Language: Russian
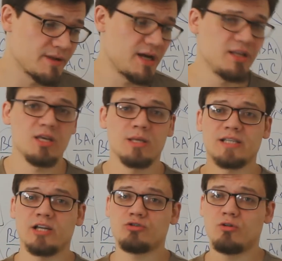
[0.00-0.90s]
Заходите на
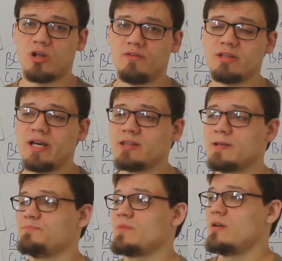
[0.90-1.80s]
сайт школы на
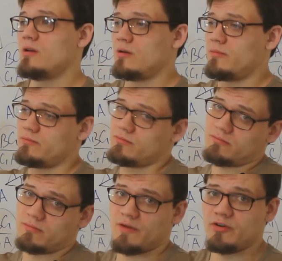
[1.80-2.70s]

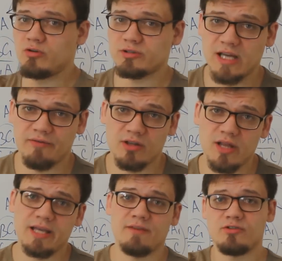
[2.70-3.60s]
видео ставьте
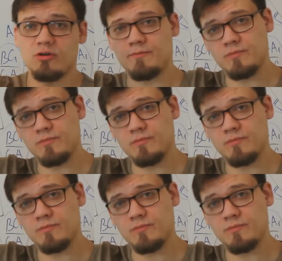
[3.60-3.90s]
лайки, все,